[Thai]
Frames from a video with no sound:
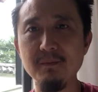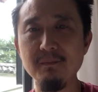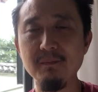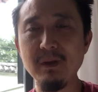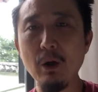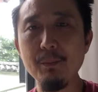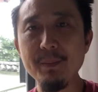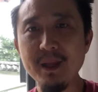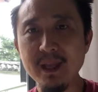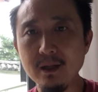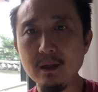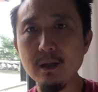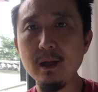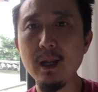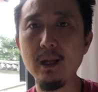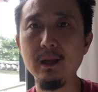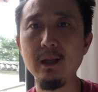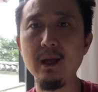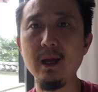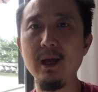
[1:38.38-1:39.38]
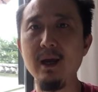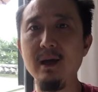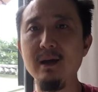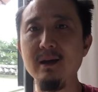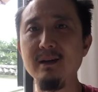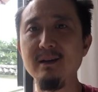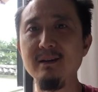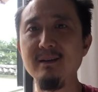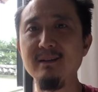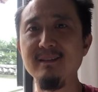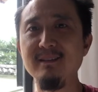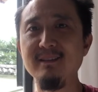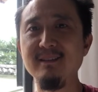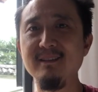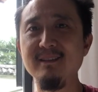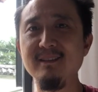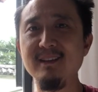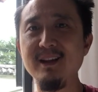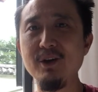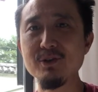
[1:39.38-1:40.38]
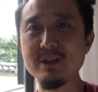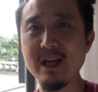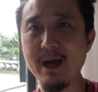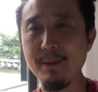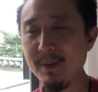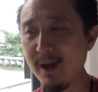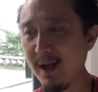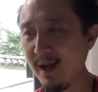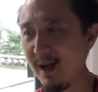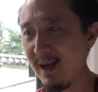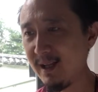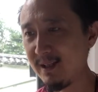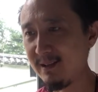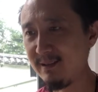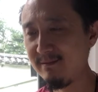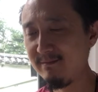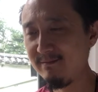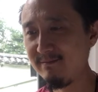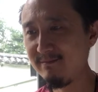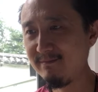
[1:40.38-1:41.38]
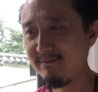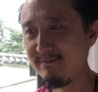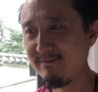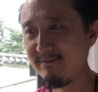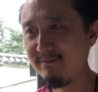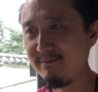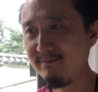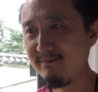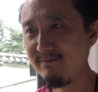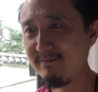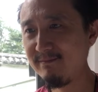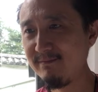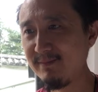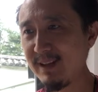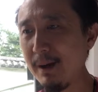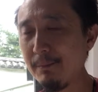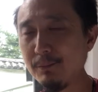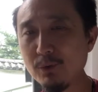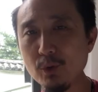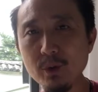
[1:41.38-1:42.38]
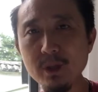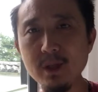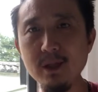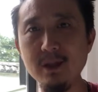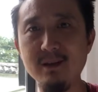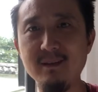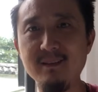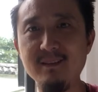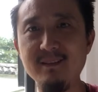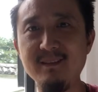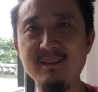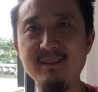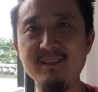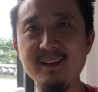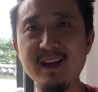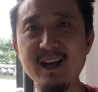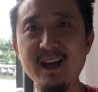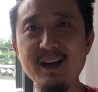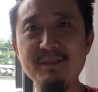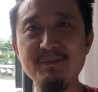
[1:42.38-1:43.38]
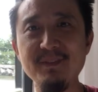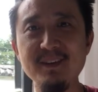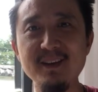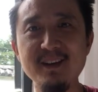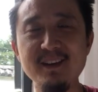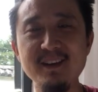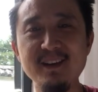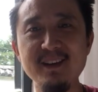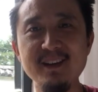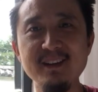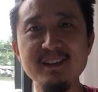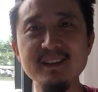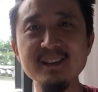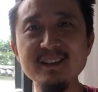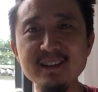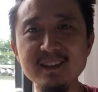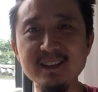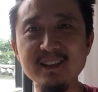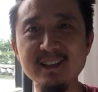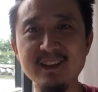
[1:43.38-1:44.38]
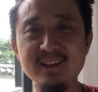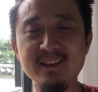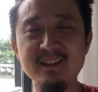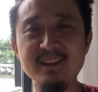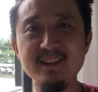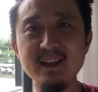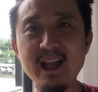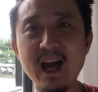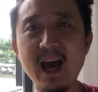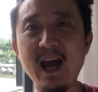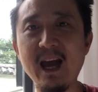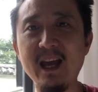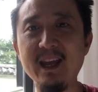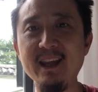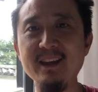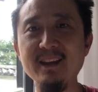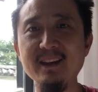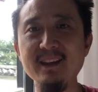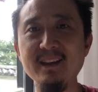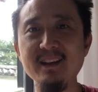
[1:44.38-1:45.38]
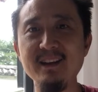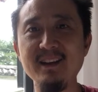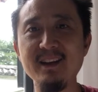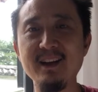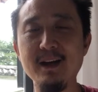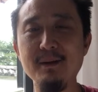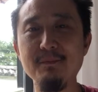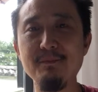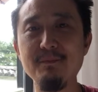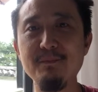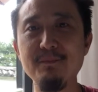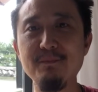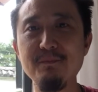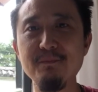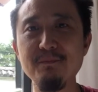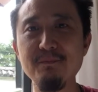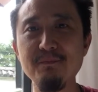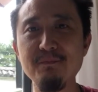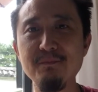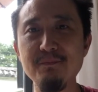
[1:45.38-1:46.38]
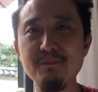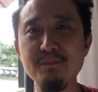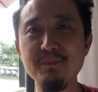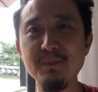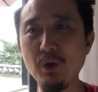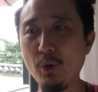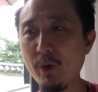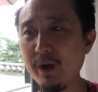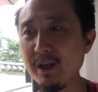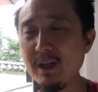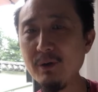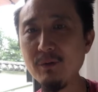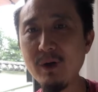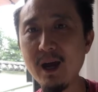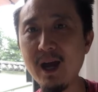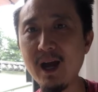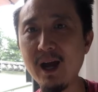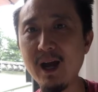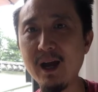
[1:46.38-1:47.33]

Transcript: เรามีอินเทอร์เน็ตไงฮะเราสามารถทำธุรกิจนะครับอื่นได้นะครับโดยที่ว่า